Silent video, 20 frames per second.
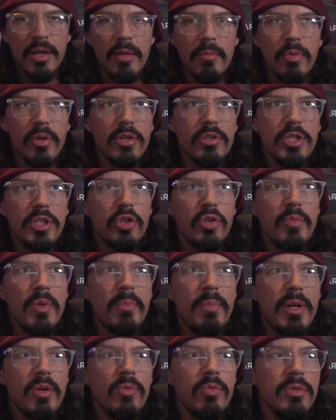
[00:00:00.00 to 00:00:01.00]
Por eso si tú me
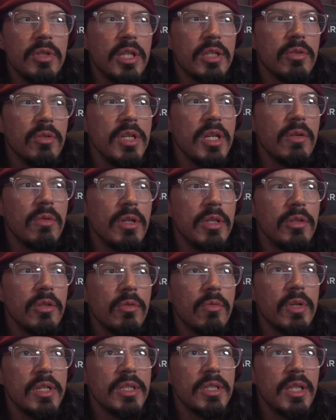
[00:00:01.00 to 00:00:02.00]
preguntas, oye, ¿cuánto
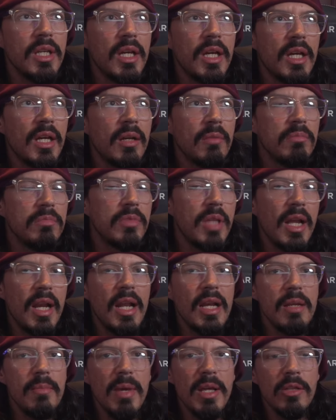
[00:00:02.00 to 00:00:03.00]
cuesta tal
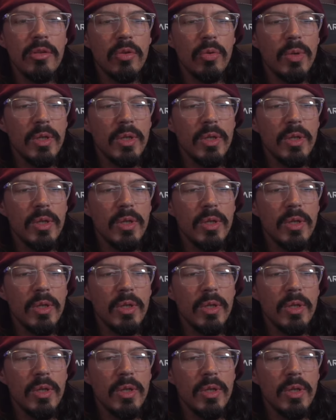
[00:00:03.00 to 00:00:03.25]
alimento?